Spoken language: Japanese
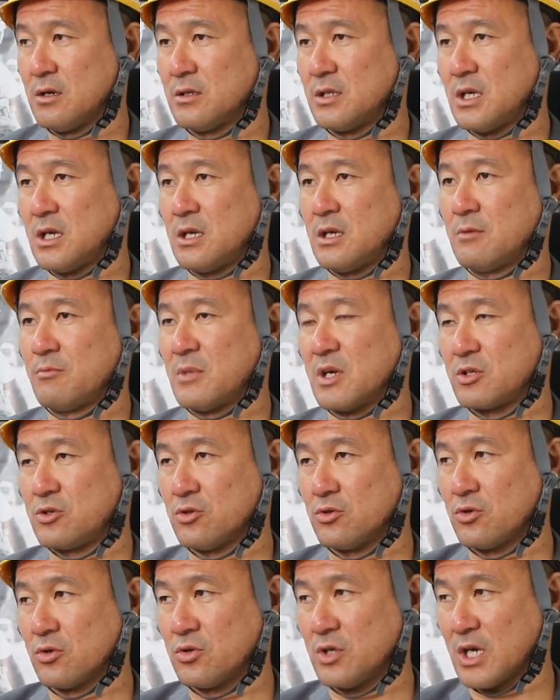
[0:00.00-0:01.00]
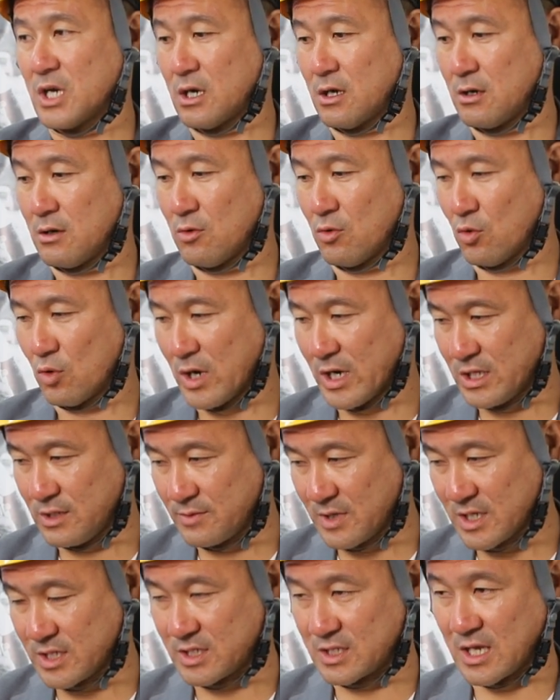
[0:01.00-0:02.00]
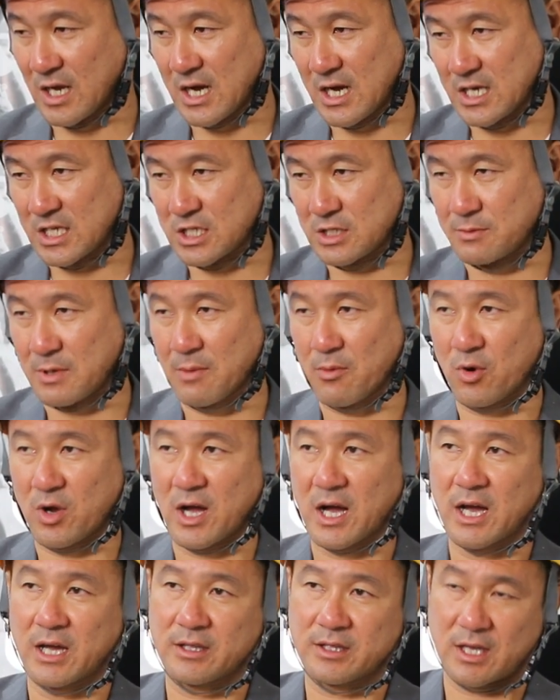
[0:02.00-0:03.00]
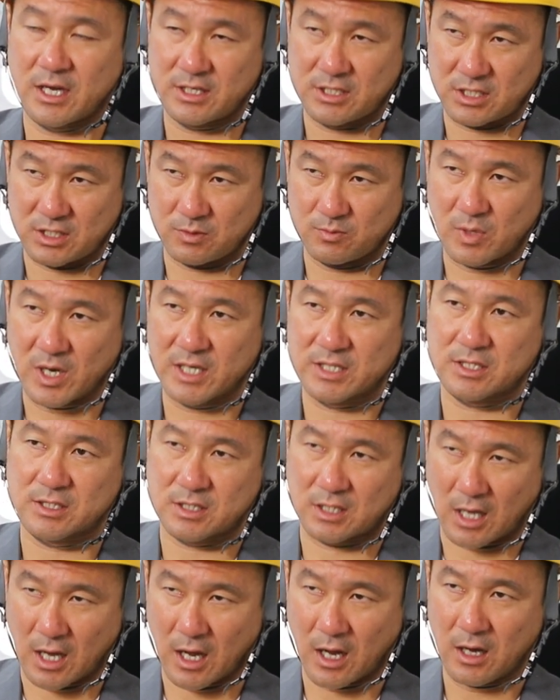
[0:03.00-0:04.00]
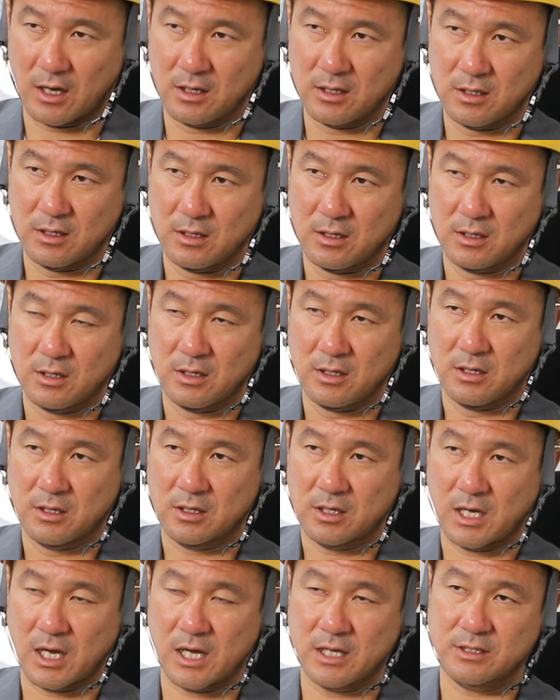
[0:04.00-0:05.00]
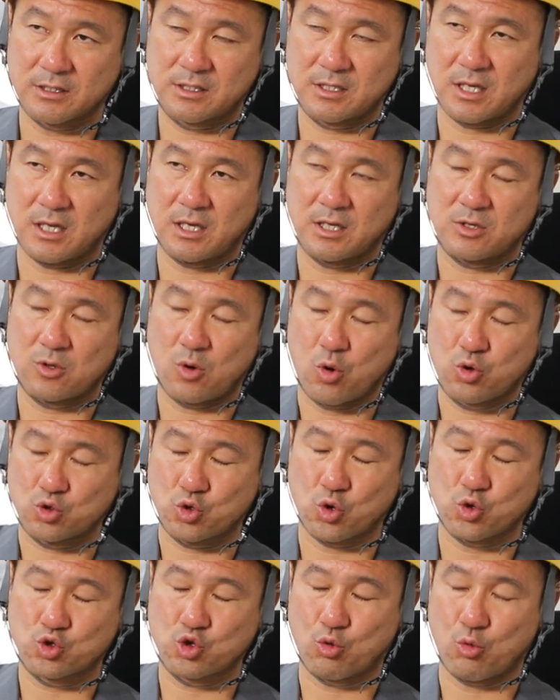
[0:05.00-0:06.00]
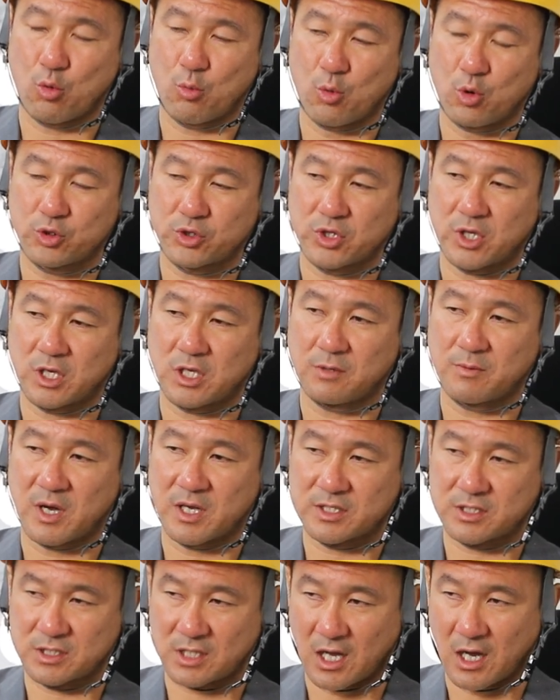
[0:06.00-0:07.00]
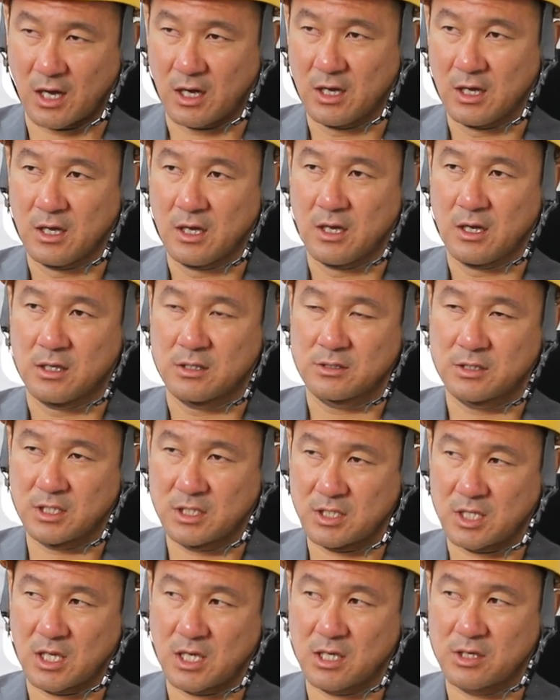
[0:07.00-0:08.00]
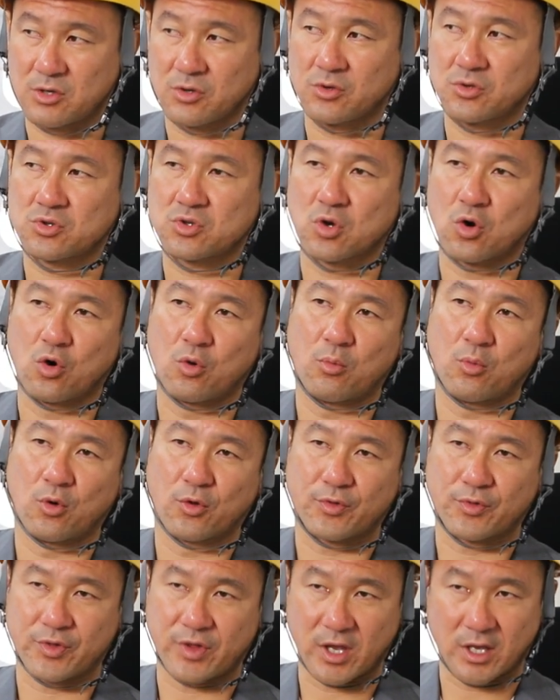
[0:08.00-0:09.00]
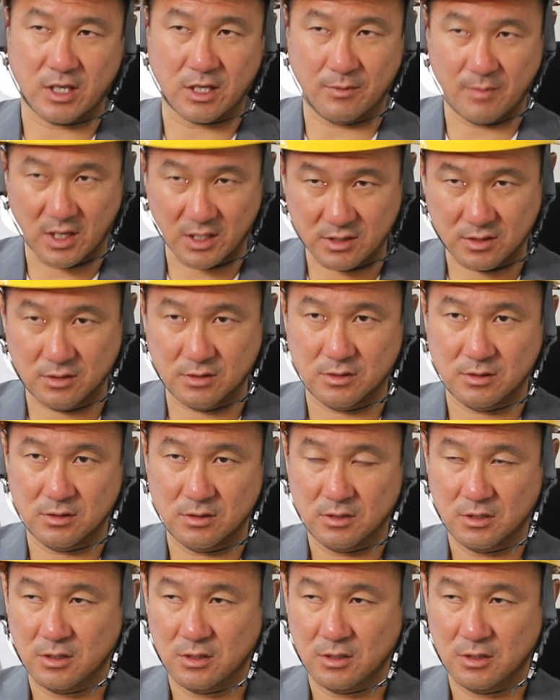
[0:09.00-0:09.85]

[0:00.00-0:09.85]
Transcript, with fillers: でまあ究極ギア終わりました芝も解体しました完成保証書を持ってきましたで請求書を持ってきます